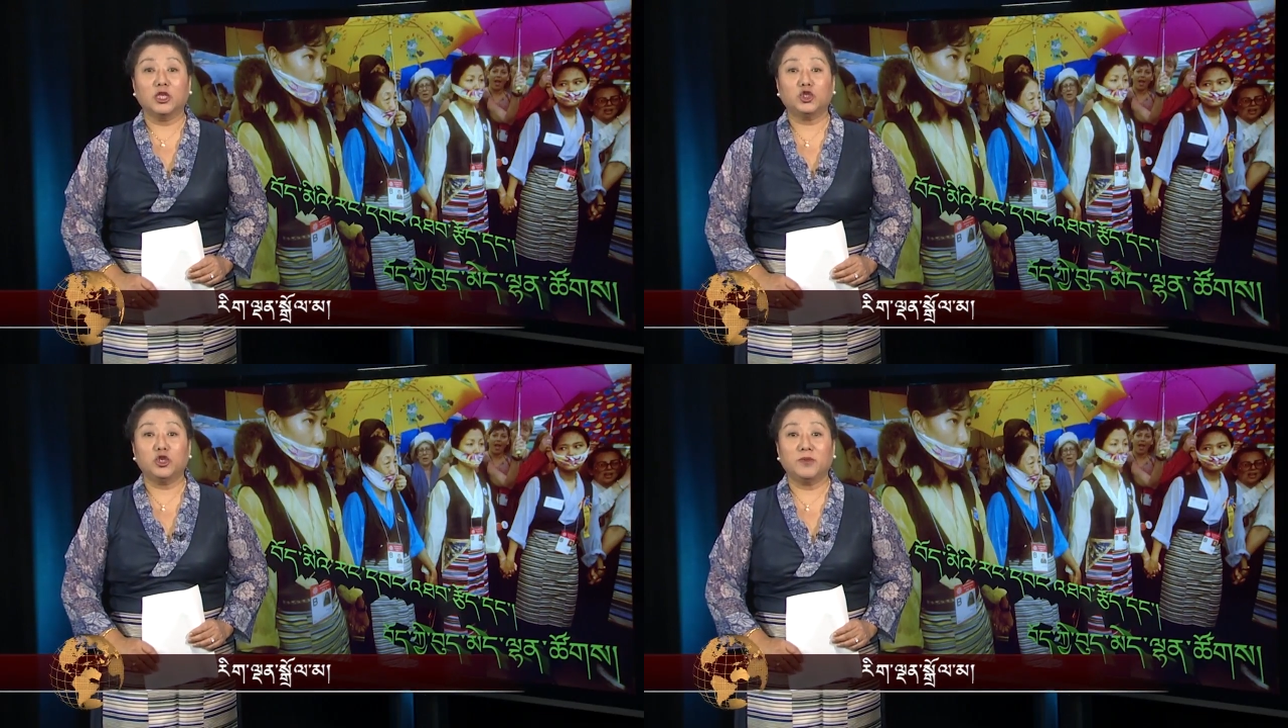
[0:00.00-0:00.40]

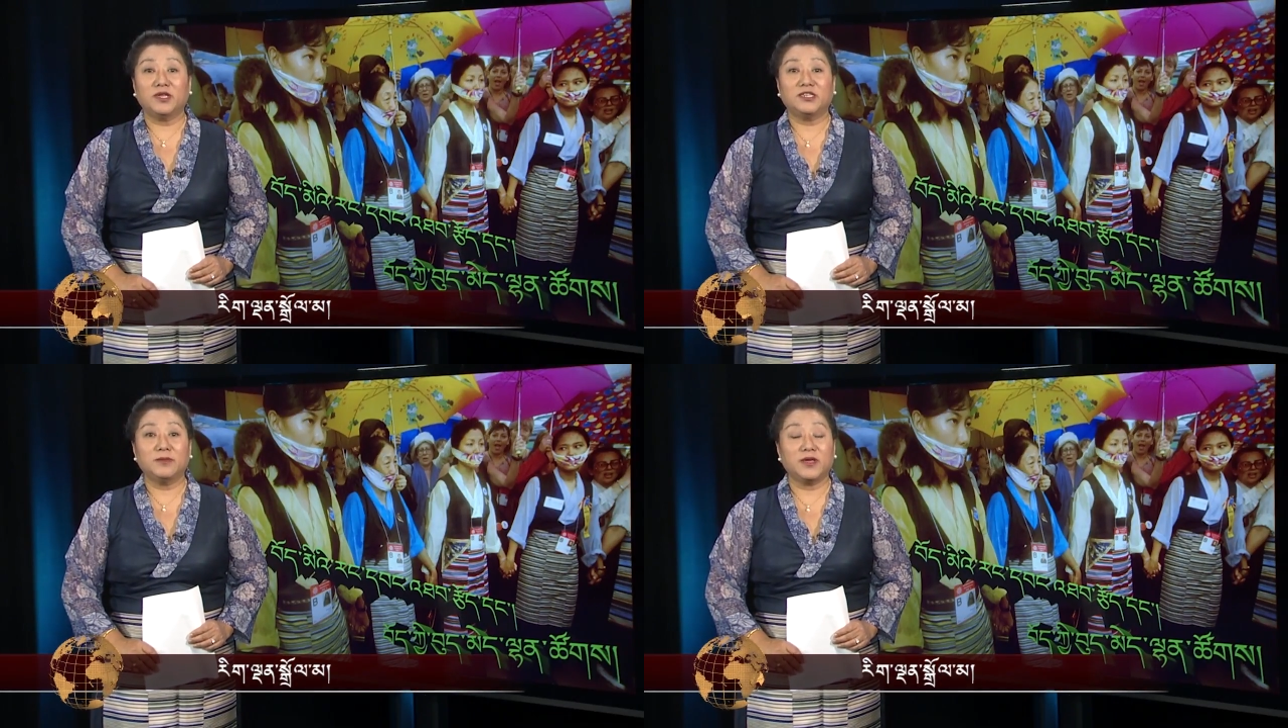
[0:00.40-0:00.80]
최민
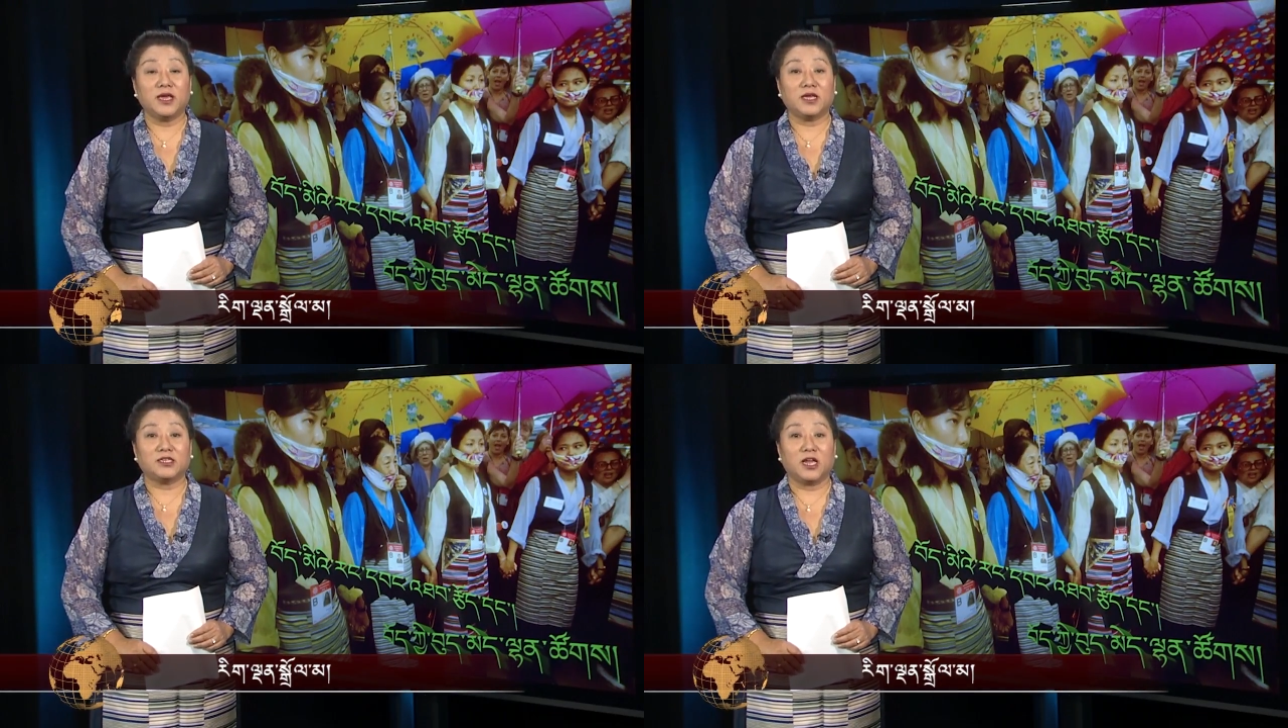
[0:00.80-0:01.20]

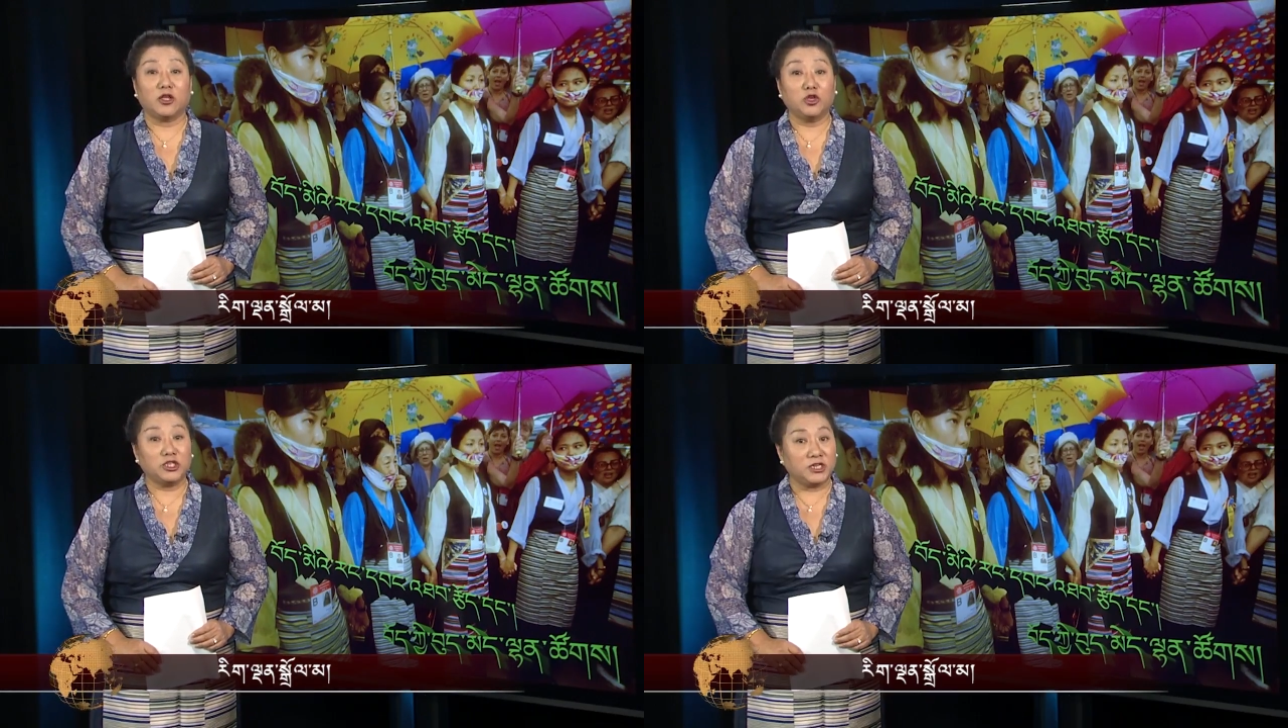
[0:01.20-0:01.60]
팀계기
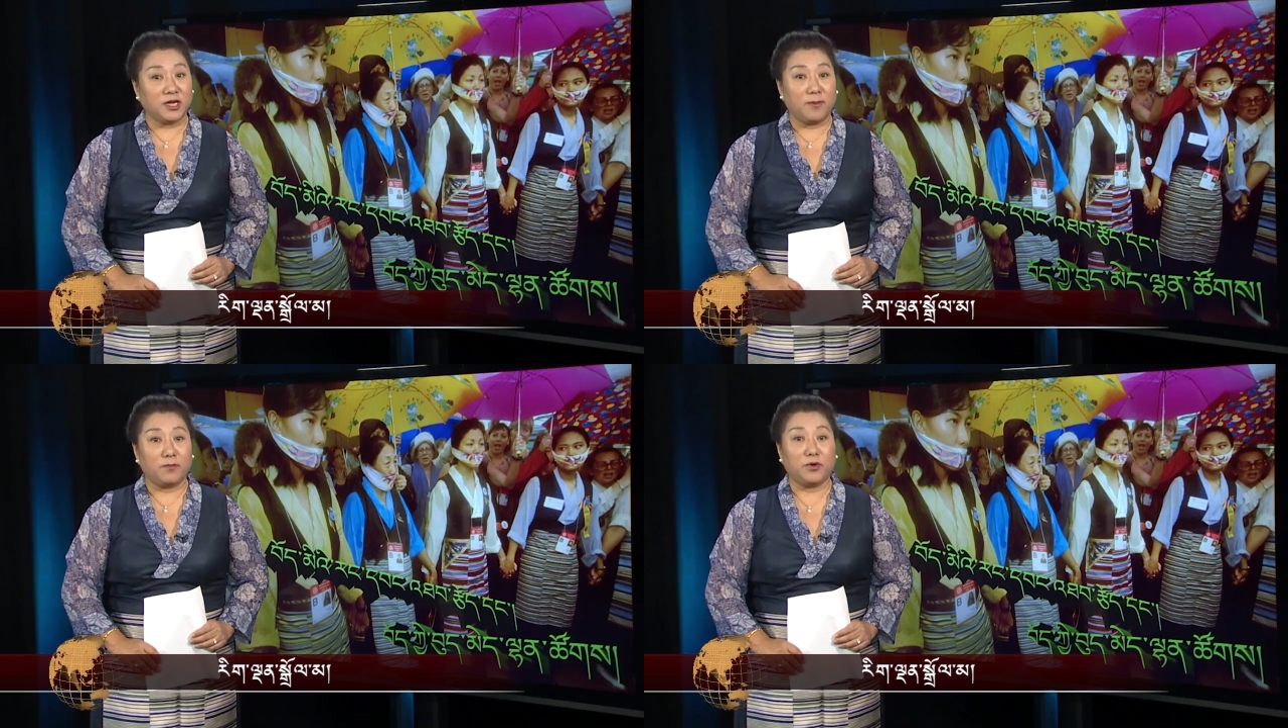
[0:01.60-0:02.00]
단위
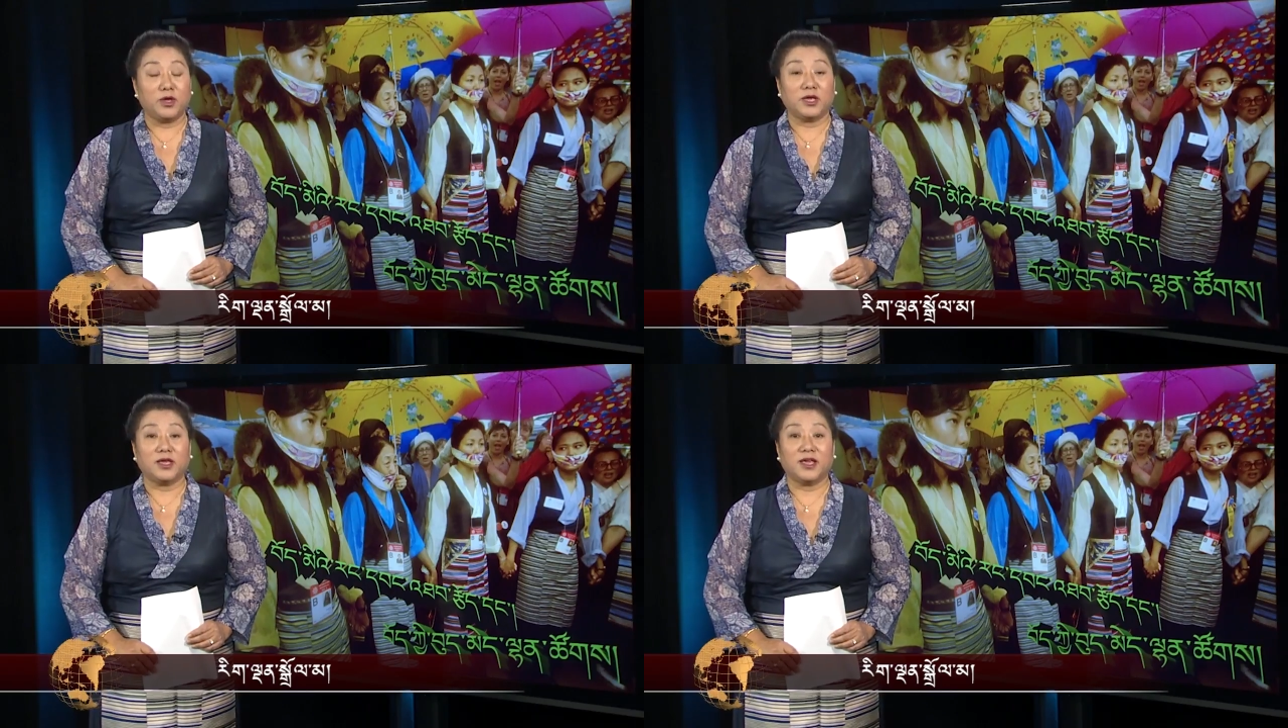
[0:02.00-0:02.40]
지갑
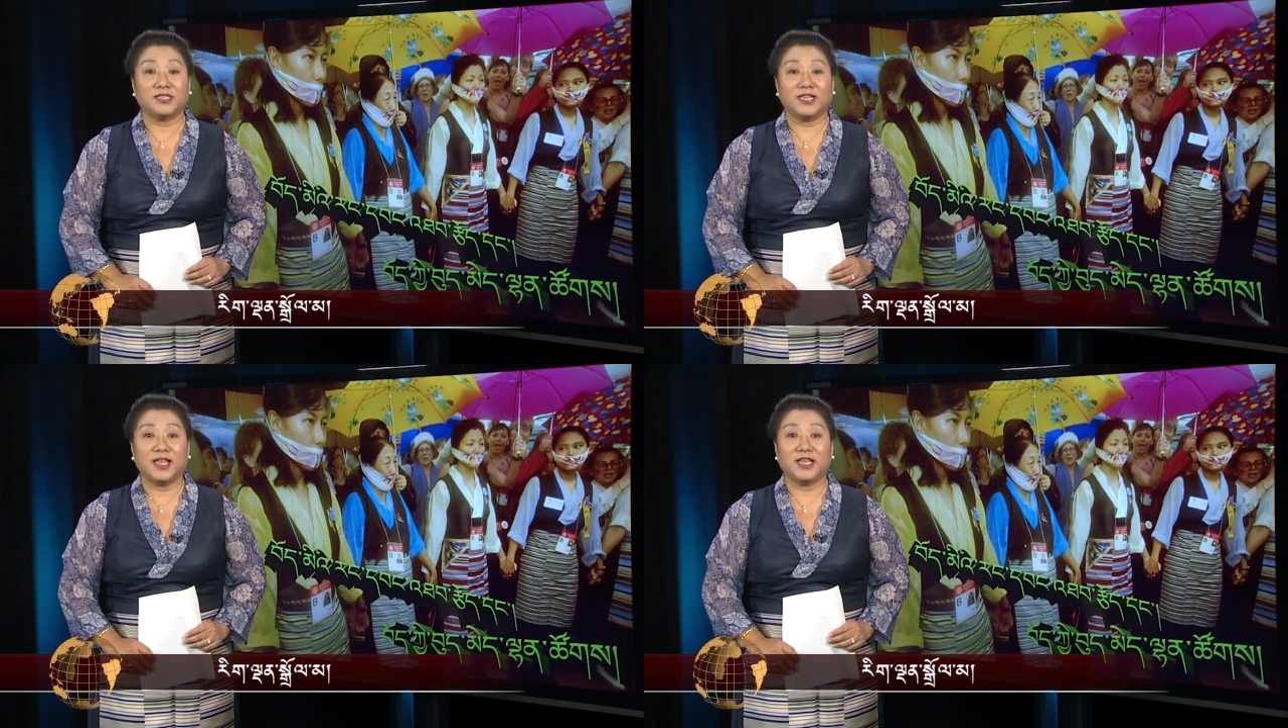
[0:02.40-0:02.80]
배기
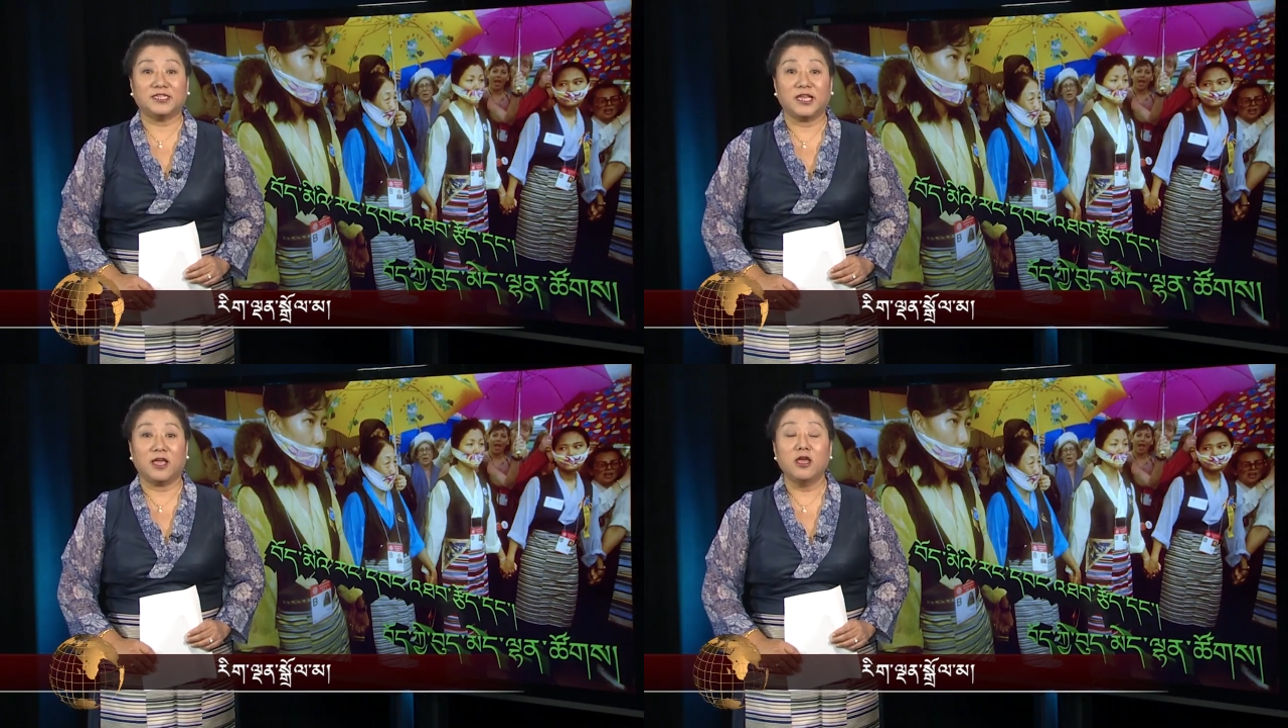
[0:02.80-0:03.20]

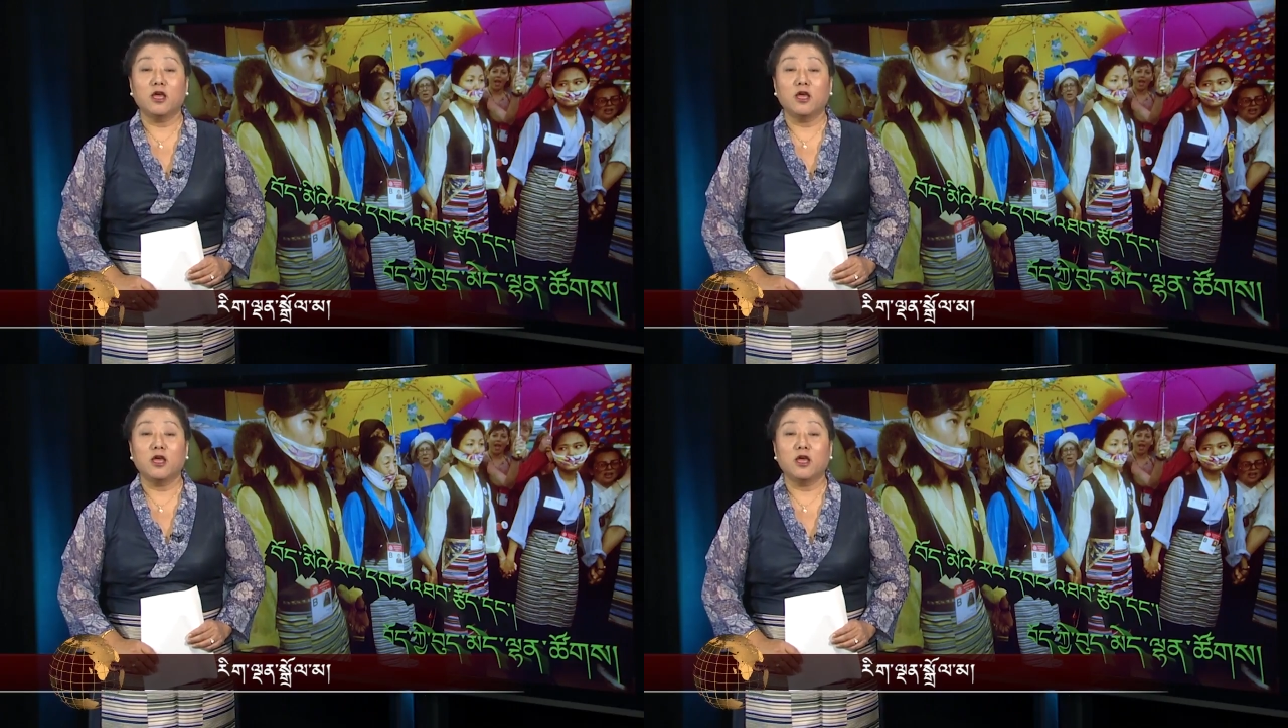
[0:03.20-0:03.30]
개설해서